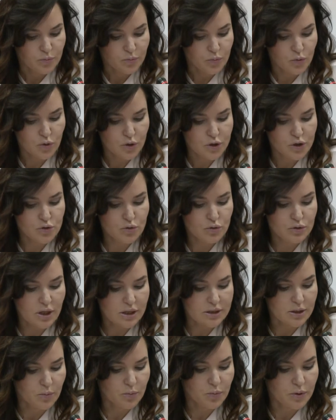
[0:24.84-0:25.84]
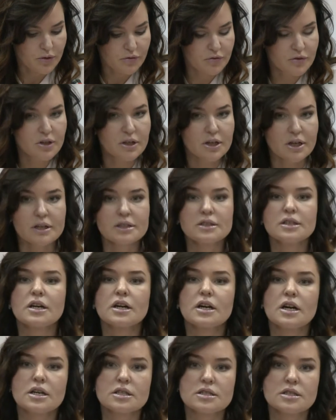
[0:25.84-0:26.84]
по результатам проверок
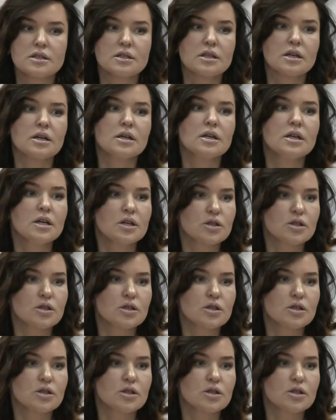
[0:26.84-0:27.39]
наказано